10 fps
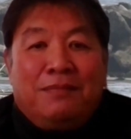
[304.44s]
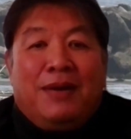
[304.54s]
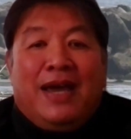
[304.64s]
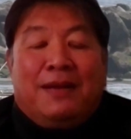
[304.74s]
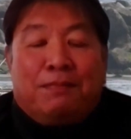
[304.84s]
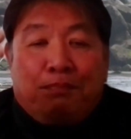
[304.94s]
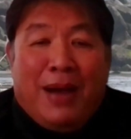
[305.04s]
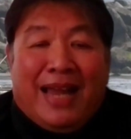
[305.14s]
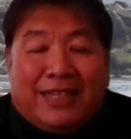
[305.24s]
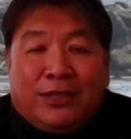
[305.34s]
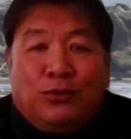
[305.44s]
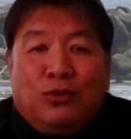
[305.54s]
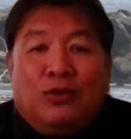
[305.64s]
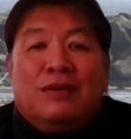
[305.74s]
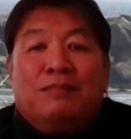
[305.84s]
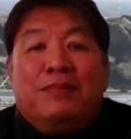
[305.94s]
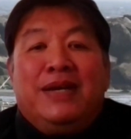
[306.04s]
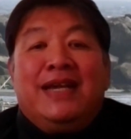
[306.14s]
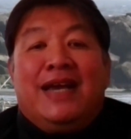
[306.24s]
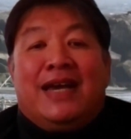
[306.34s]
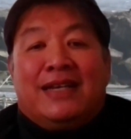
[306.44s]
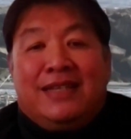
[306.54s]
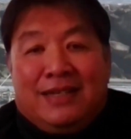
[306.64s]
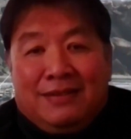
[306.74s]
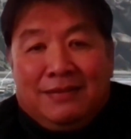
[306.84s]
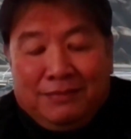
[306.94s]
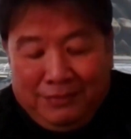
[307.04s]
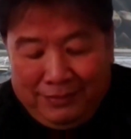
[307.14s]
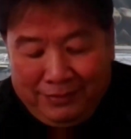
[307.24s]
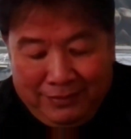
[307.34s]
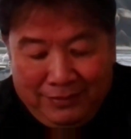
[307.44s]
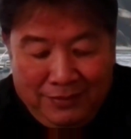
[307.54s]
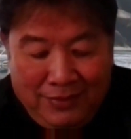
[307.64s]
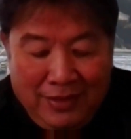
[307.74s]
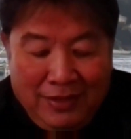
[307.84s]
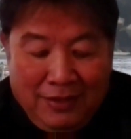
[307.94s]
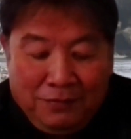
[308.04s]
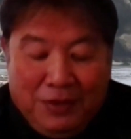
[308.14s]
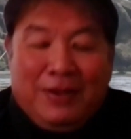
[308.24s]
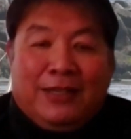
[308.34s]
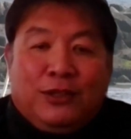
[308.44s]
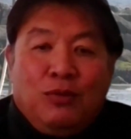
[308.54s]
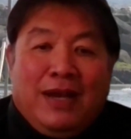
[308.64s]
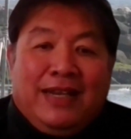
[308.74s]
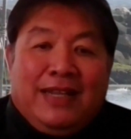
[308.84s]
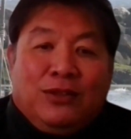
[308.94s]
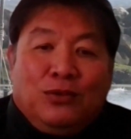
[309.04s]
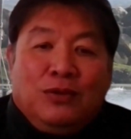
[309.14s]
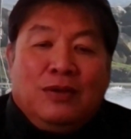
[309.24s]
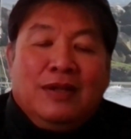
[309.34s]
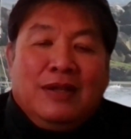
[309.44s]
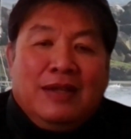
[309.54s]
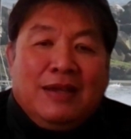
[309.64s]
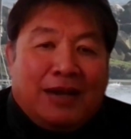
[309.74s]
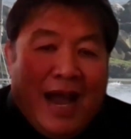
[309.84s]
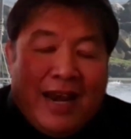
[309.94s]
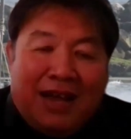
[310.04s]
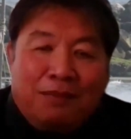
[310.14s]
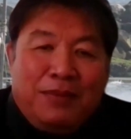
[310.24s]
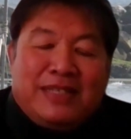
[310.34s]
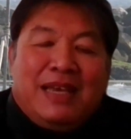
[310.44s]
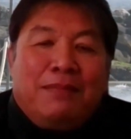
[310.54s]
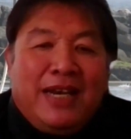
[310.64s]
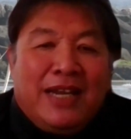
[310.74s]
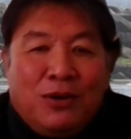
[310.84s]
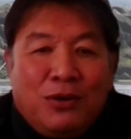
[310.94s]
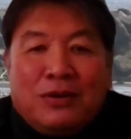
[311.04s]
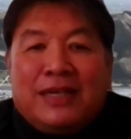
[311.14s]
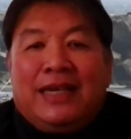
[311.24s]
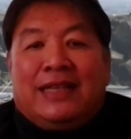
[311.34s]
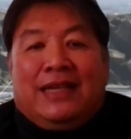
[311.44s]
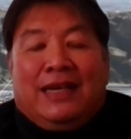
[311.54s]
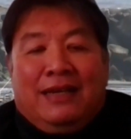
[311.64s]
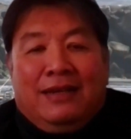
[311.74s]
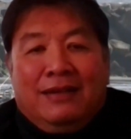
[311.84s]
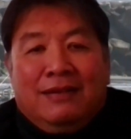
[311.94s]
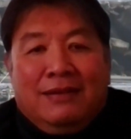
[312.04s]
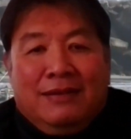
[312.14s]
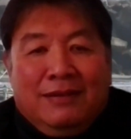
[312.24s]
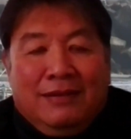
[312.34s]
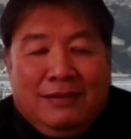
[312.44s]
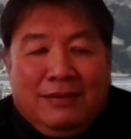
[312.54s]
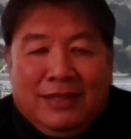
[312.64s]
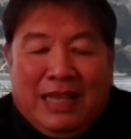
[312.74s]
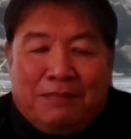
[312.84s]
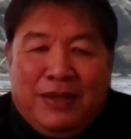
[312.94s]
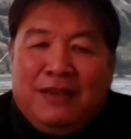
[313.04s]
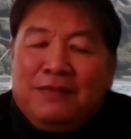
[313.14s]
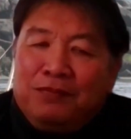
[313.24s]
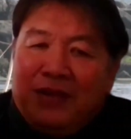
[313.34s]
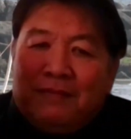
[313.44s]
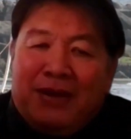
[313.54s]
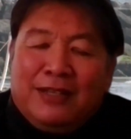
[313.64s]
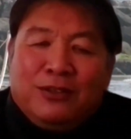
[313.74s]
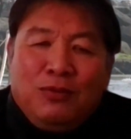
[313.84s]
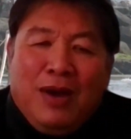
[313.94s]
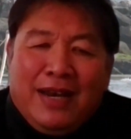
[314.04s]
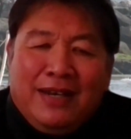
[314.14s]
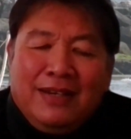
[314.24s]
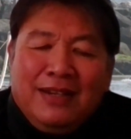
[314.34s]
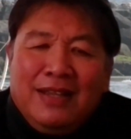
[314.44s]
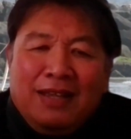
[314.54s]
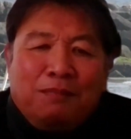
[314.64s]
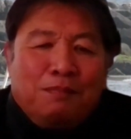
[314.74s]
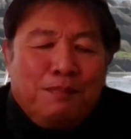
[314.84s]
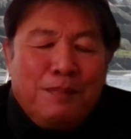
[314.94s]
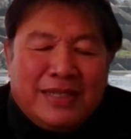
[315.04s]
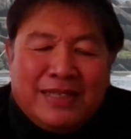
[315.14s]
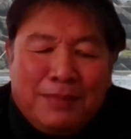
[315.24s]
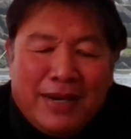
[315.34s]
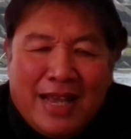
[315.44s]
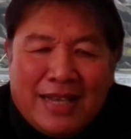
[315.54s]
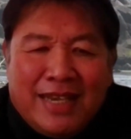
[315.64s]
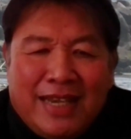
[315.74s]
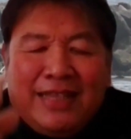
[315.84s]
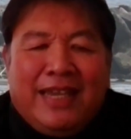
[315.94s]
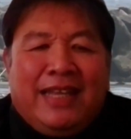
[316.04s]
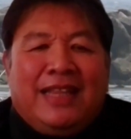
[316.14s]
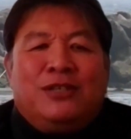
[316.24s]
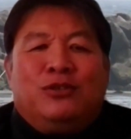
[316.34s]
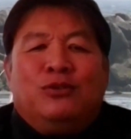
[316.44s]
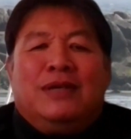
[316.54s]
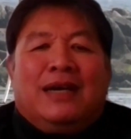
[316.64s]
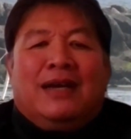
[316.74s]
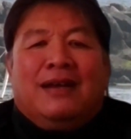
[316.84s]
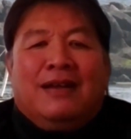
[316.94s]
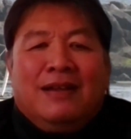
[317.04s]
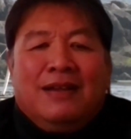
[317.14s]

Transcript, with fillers: dengan baik, patuh mendengarnya. Firman Tuhan itu kadang bisa menegur kita. Tapi firman Tuhan menasehati kita juga.